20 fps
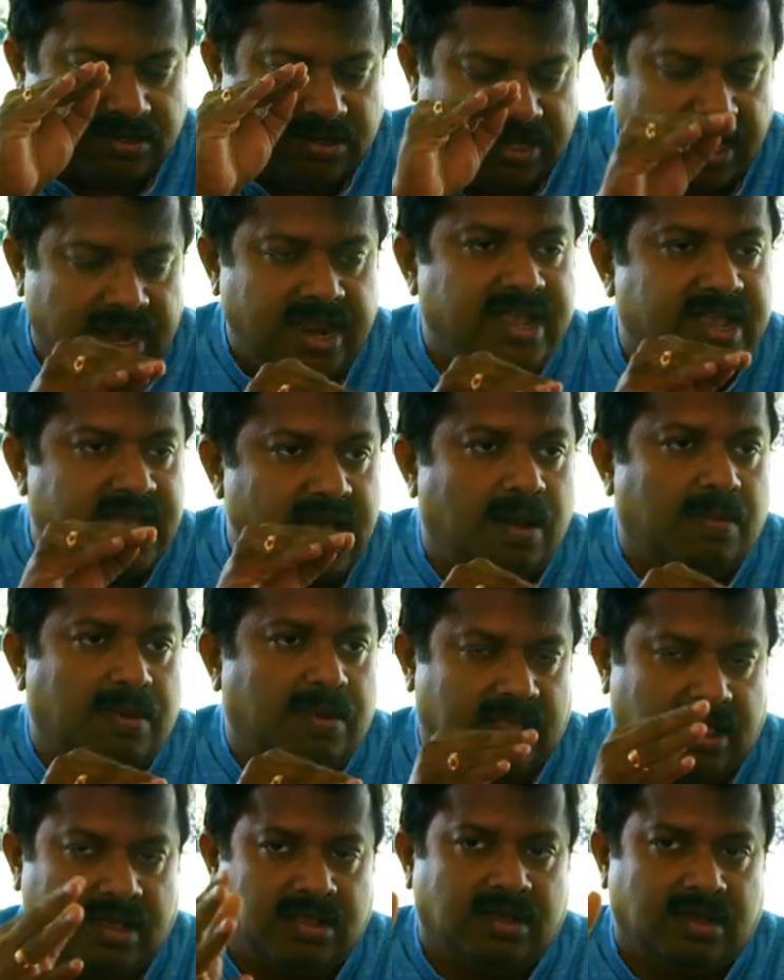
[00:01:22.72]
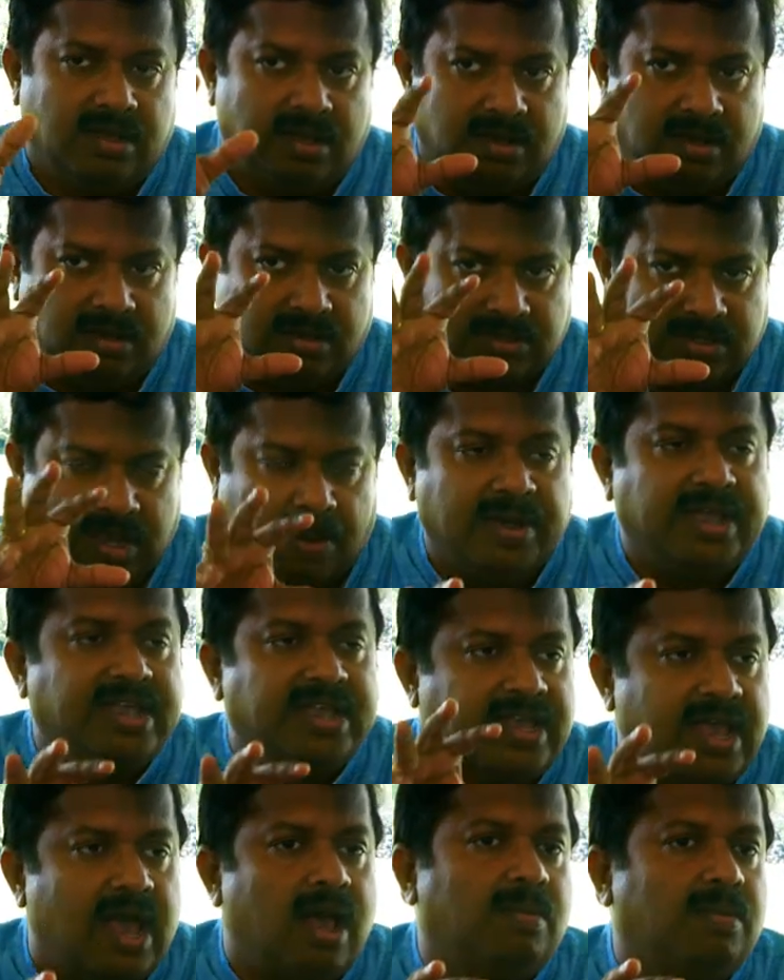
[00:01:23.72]
செரிக்காமல் அதாவது
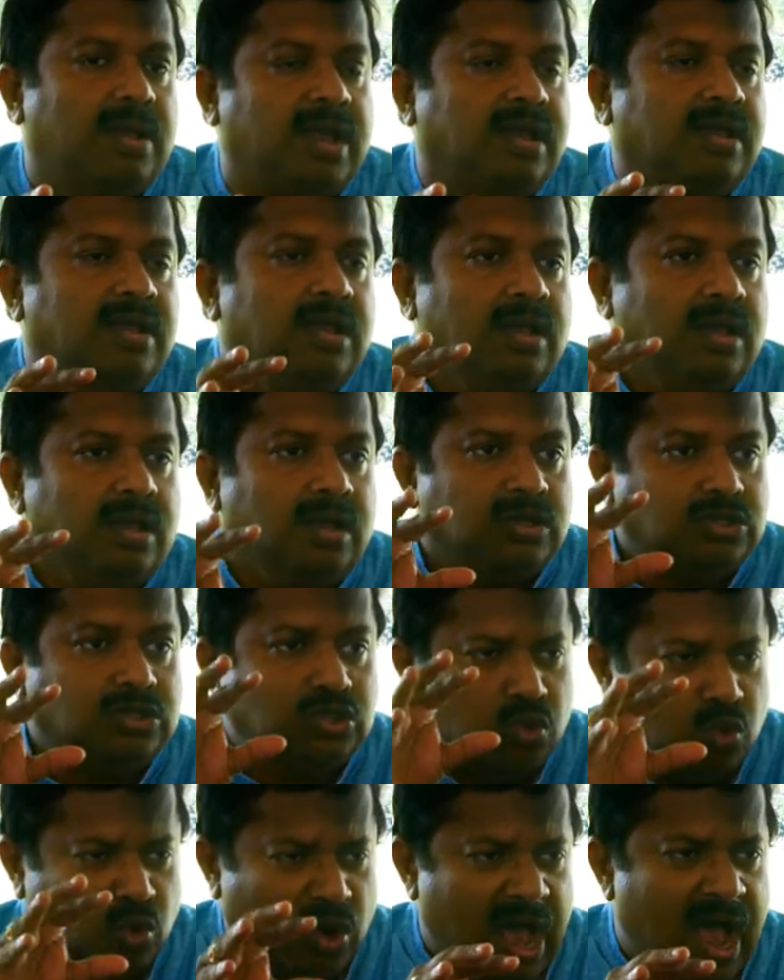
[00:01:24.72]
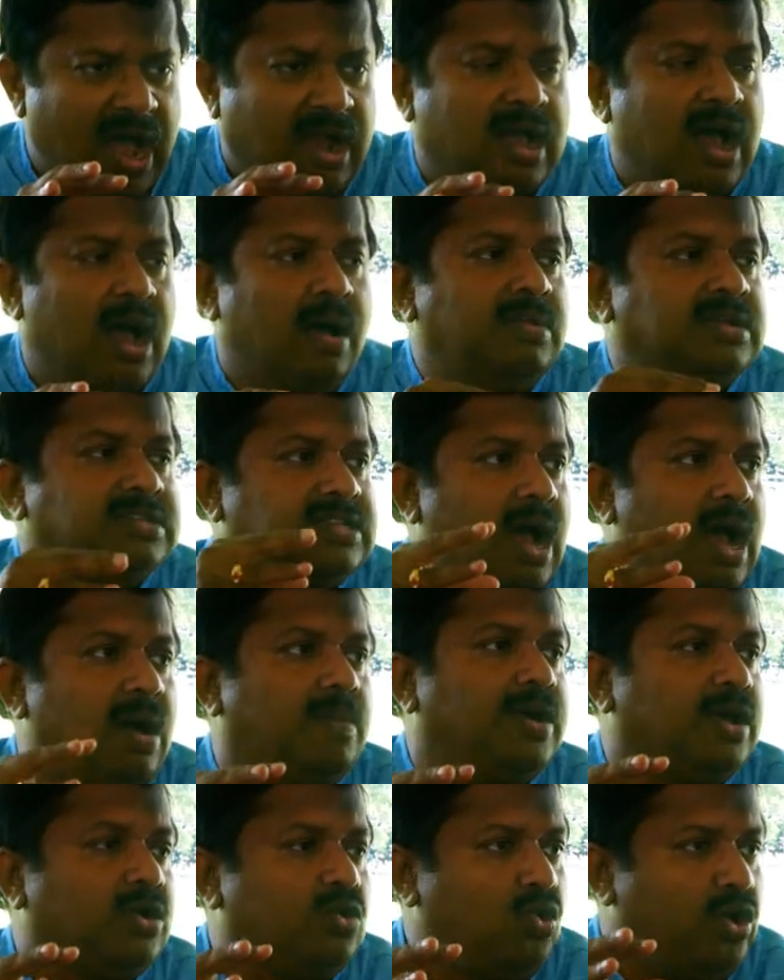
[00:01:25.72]
சமைக்காமல் சூடாக்காமல்
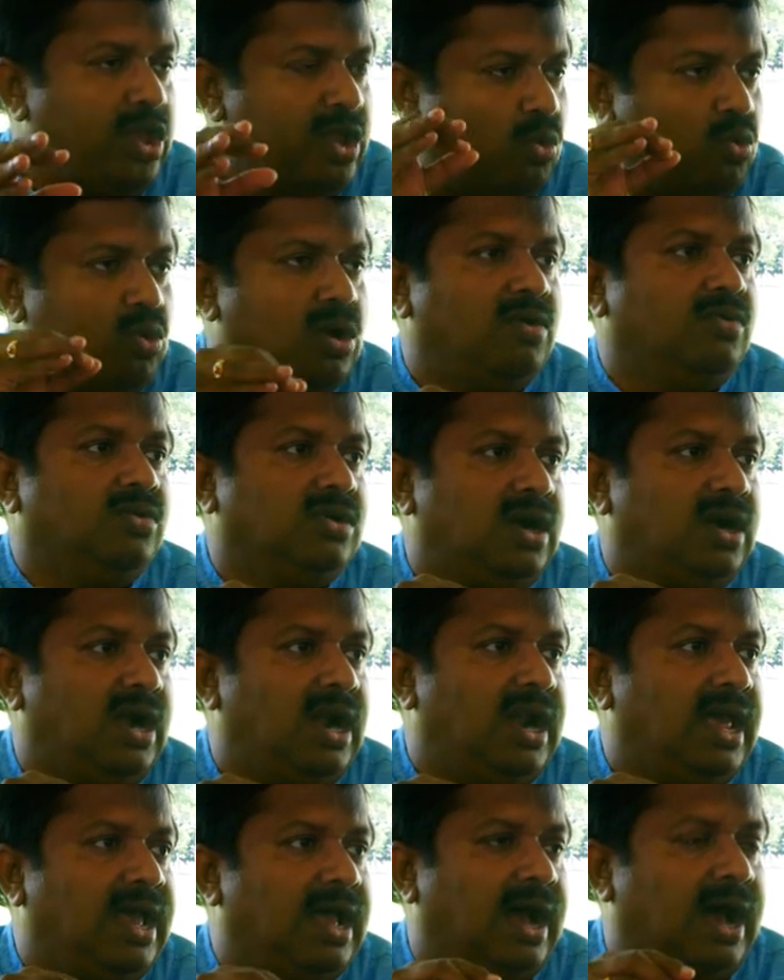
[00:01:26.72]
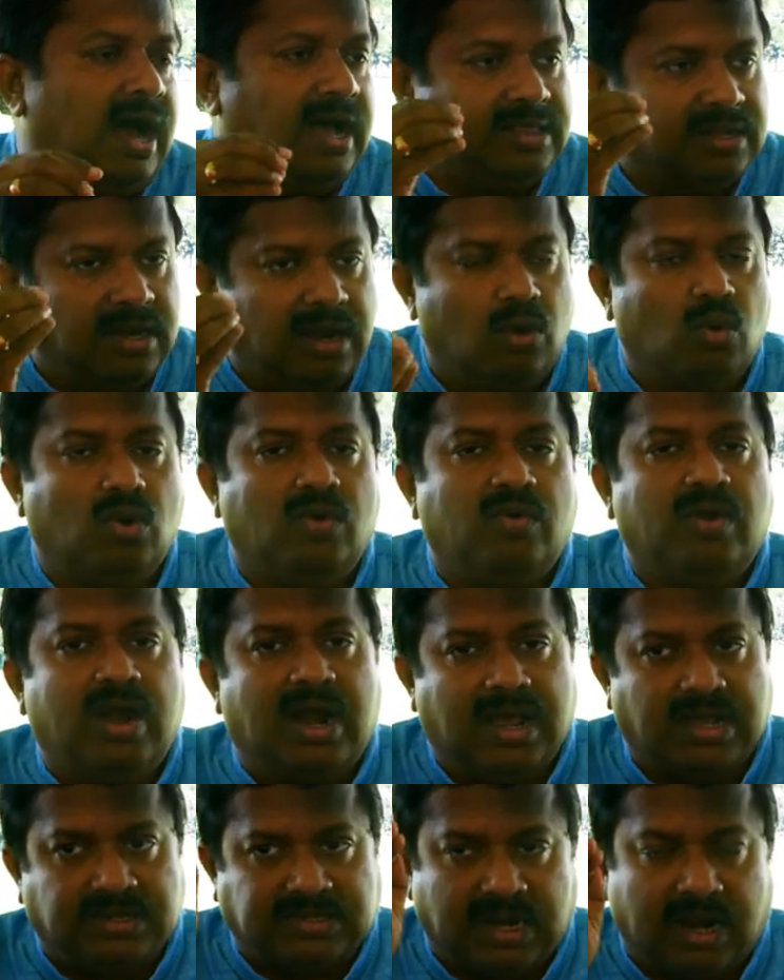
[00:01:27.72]
சாப்பிடக்கூடிய உணவுகளில் அதில் ஒரு
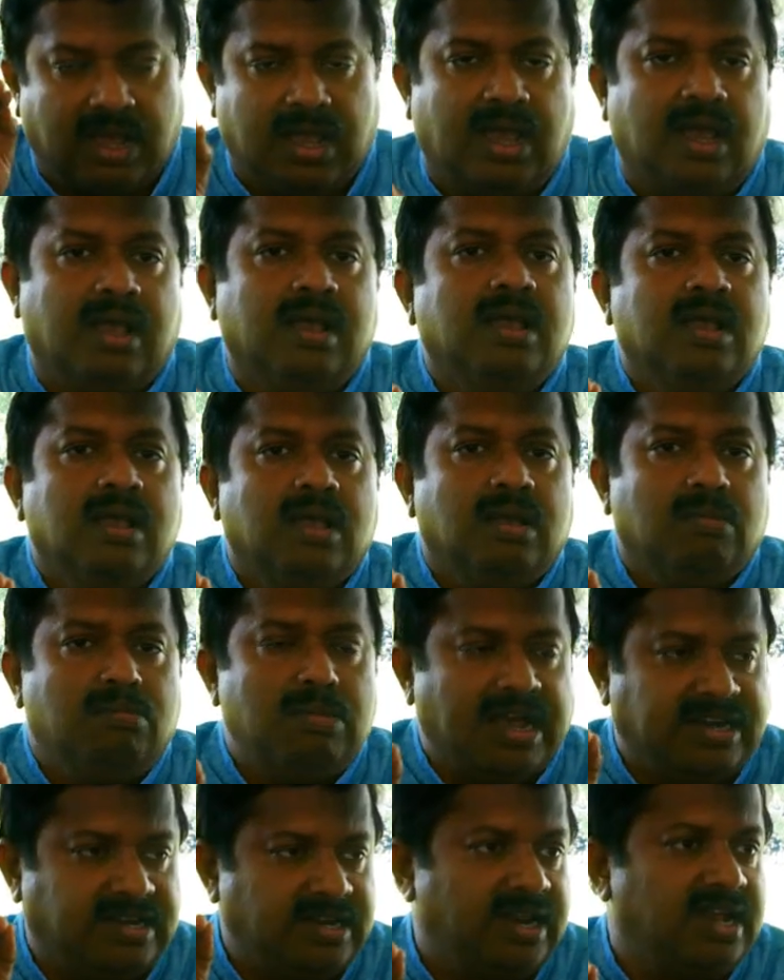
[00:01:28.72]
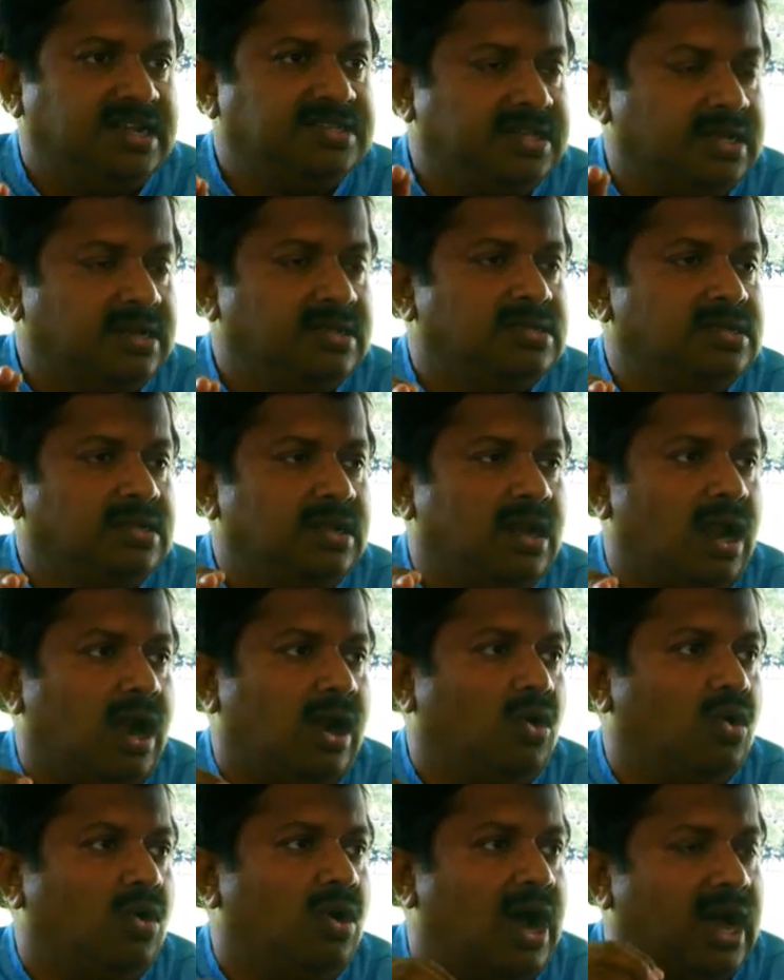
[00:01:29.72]
வேளை சில பாக்டீரியாஸ்
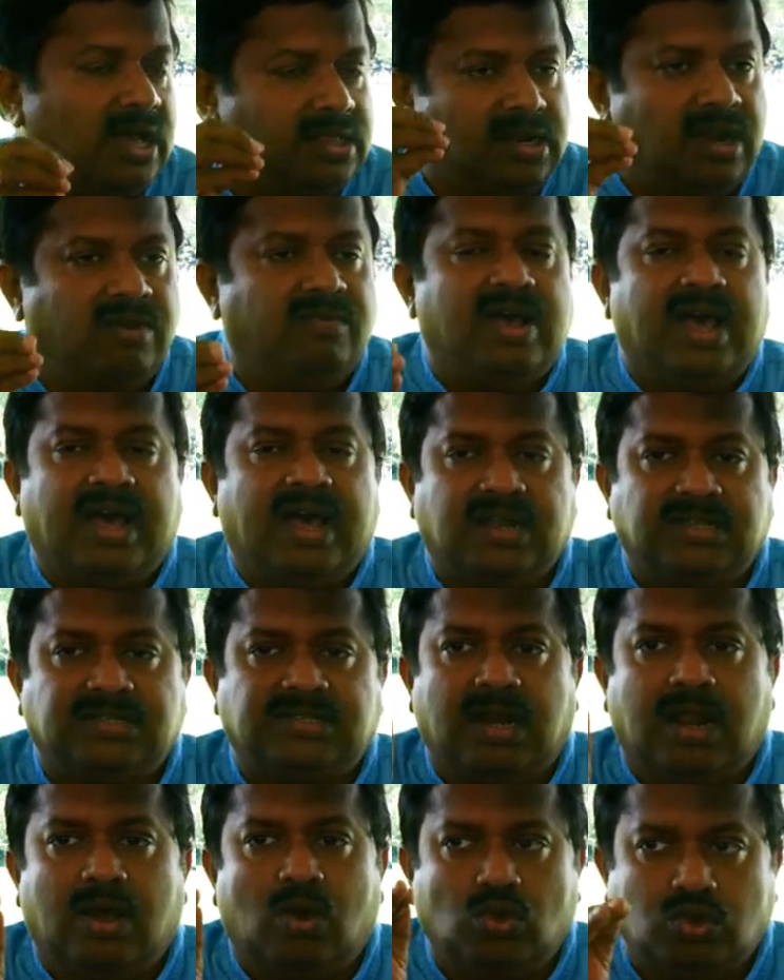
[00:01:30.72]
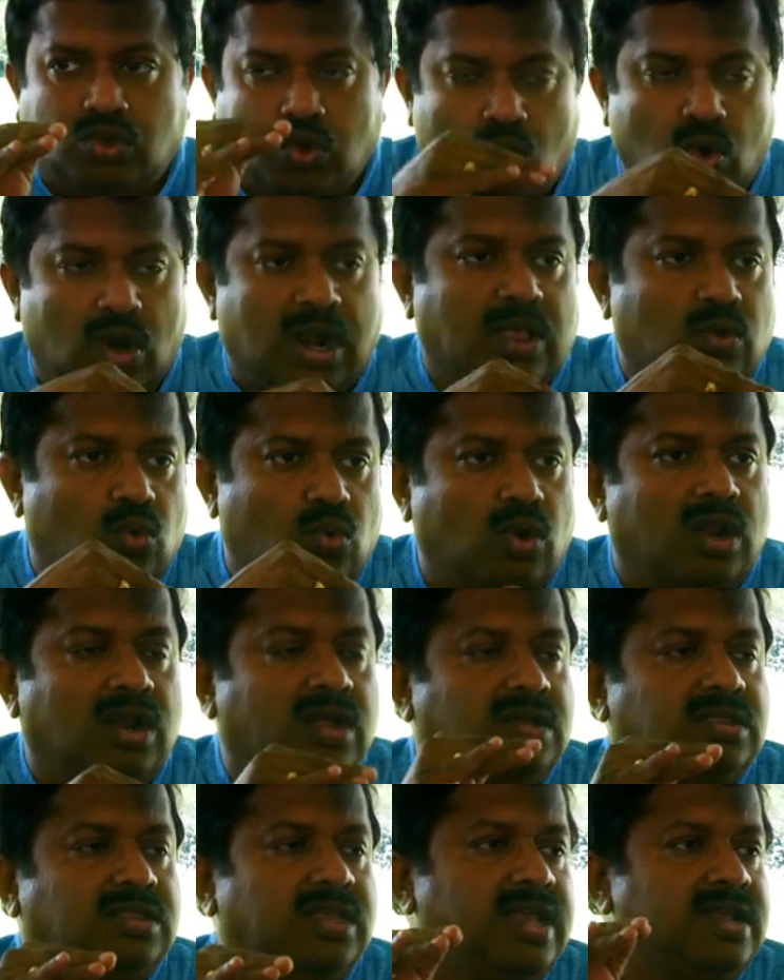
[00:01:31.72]
இருந்ததுனாலோ அதில் வேறு சில ஒத்துக்கொள்ளாத
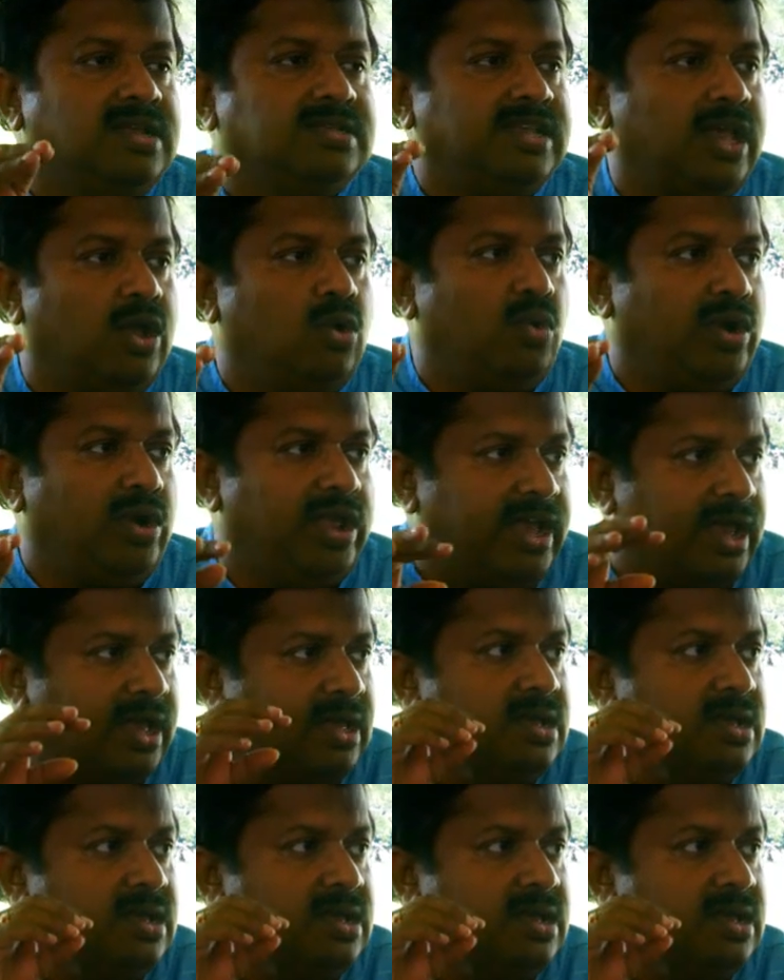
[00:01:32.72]
உடலுக்கு தீங்கு செய்யக்கூடிய